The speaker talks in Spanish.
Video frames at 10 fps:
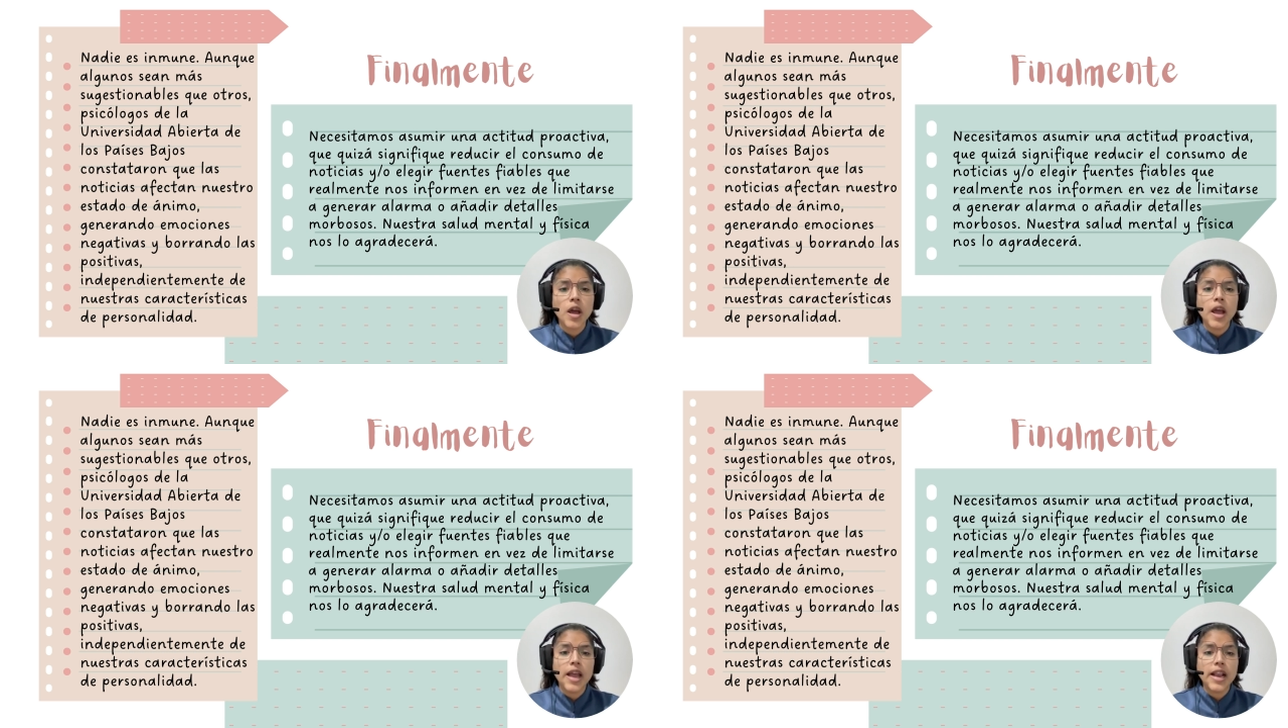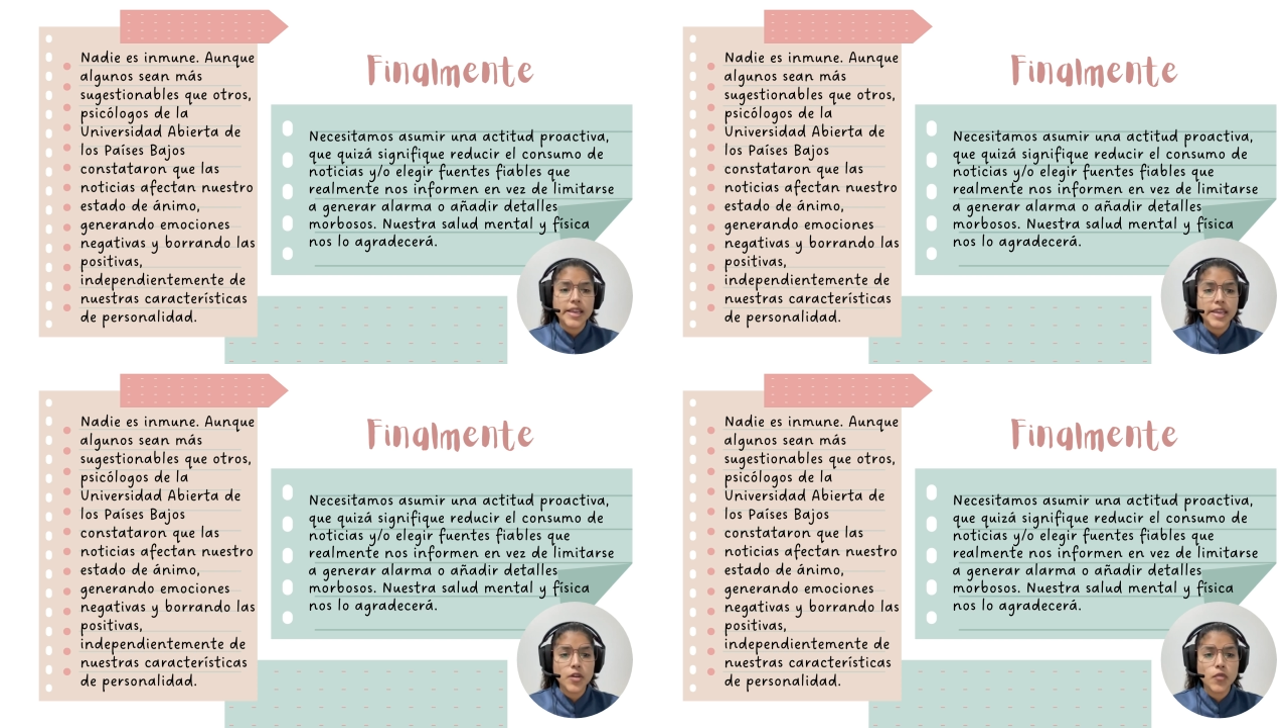
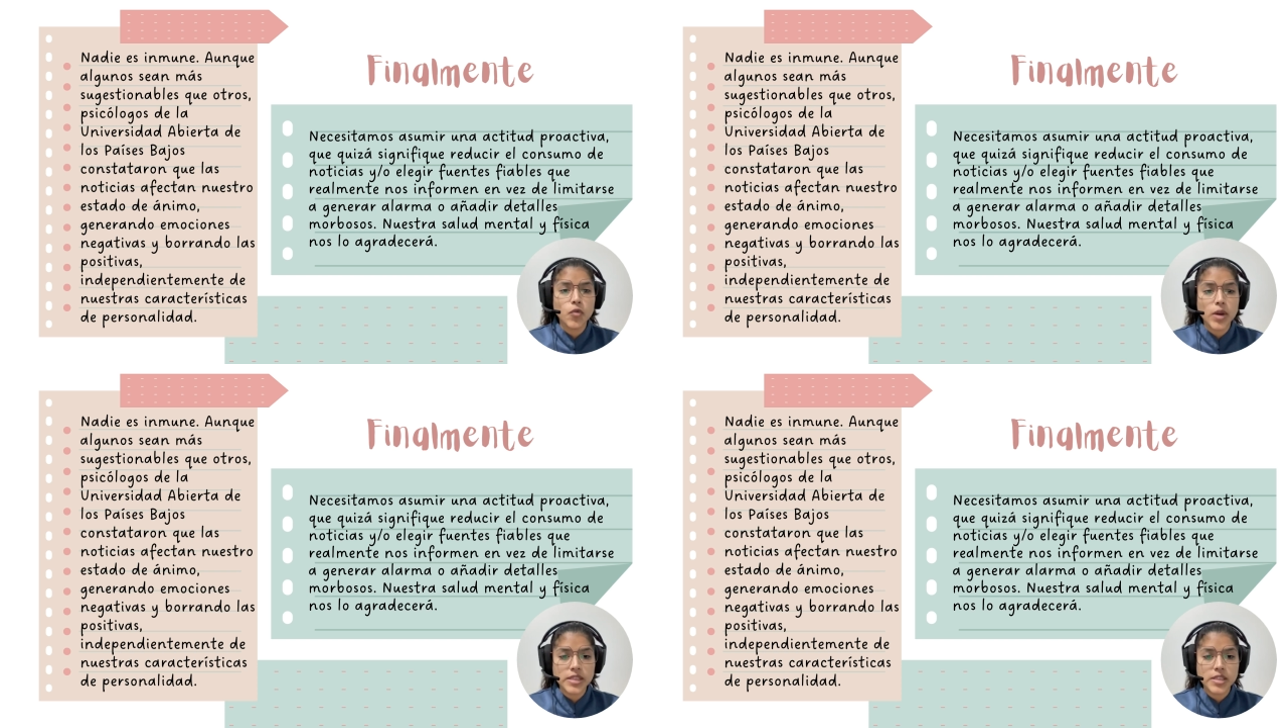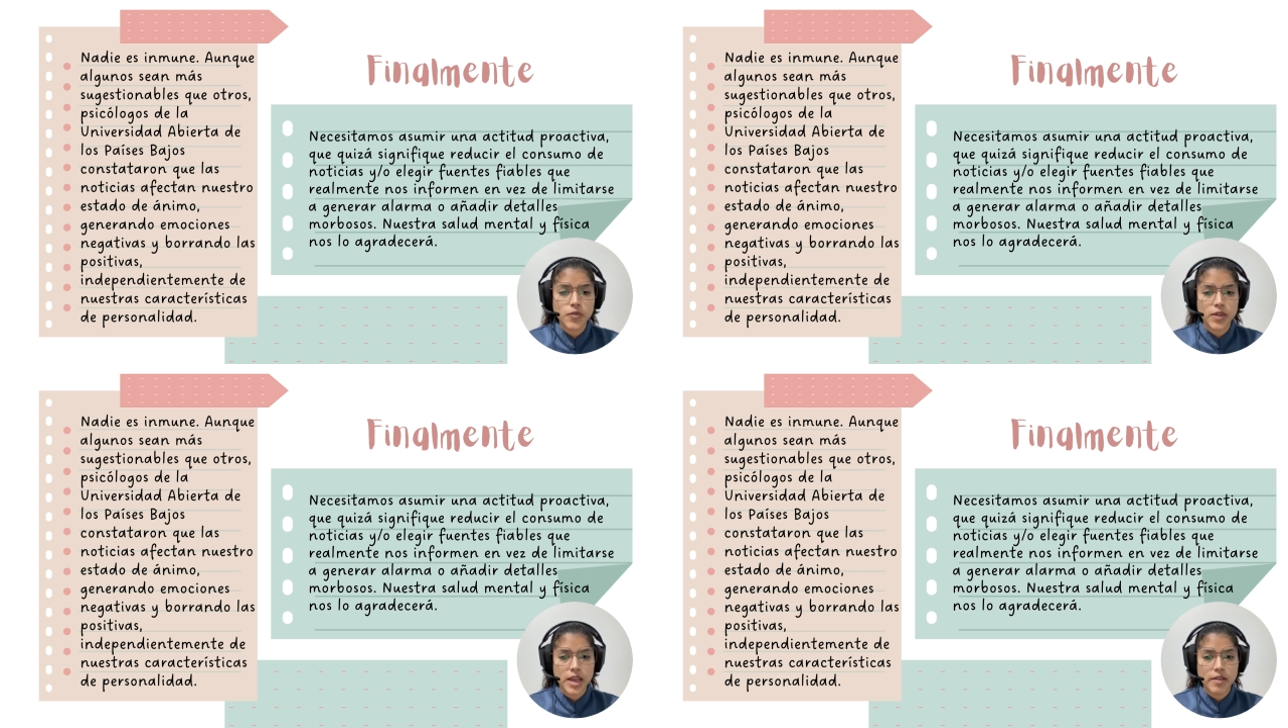elegir fuentes
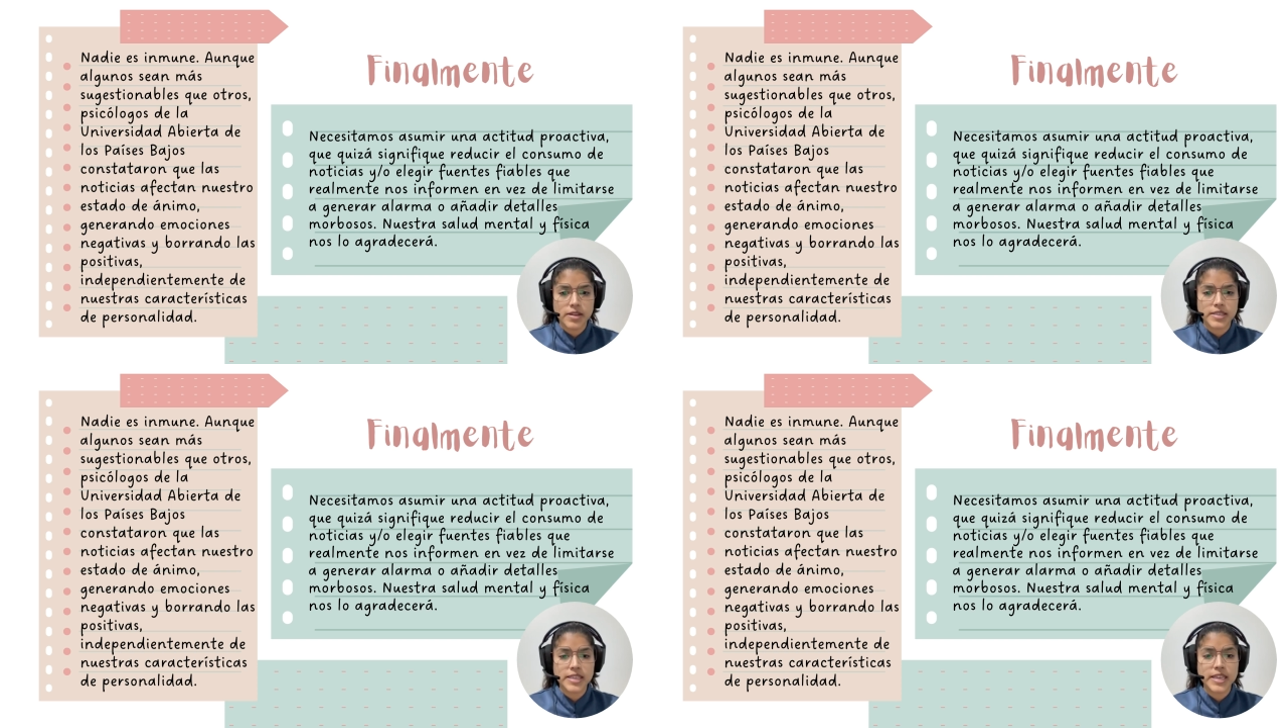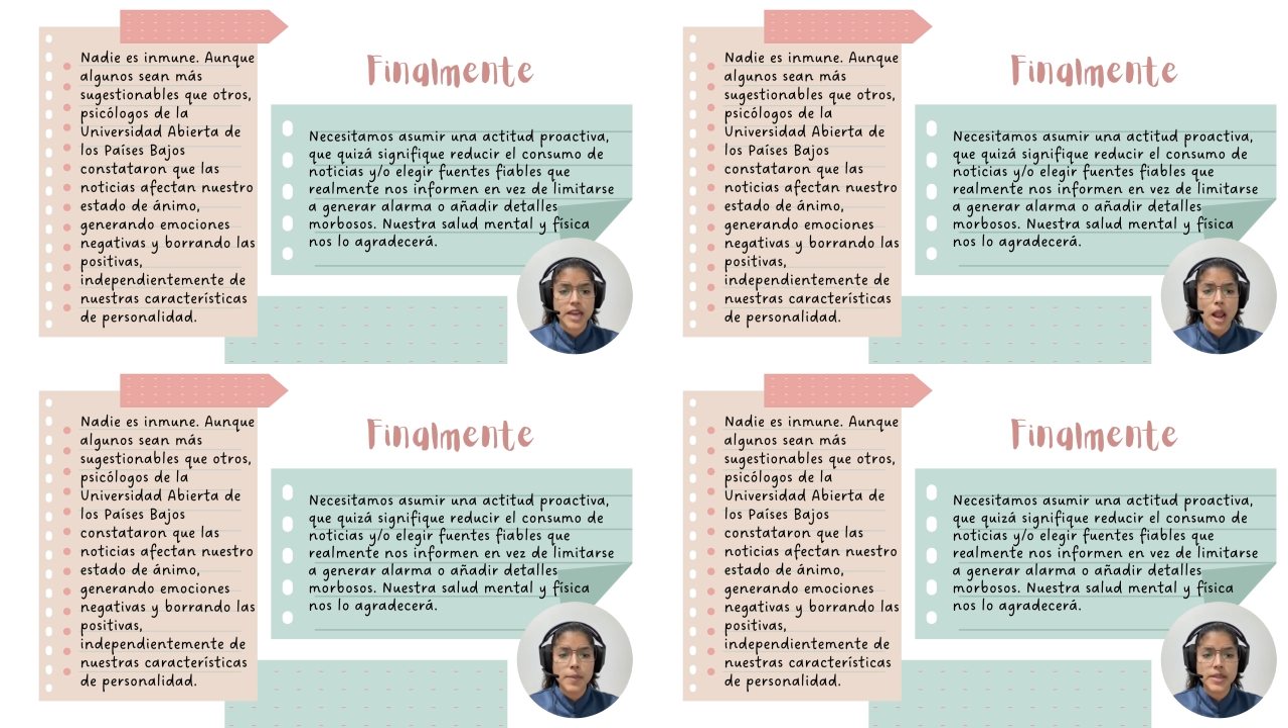fiables que
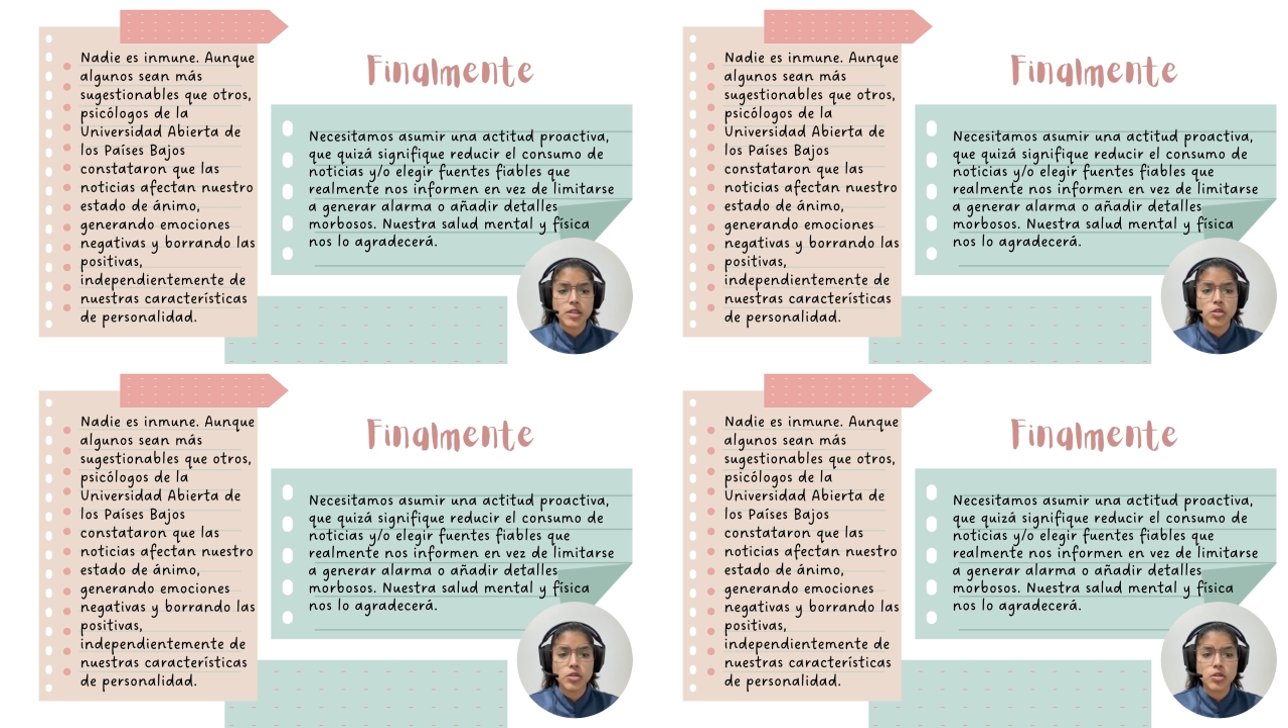realmente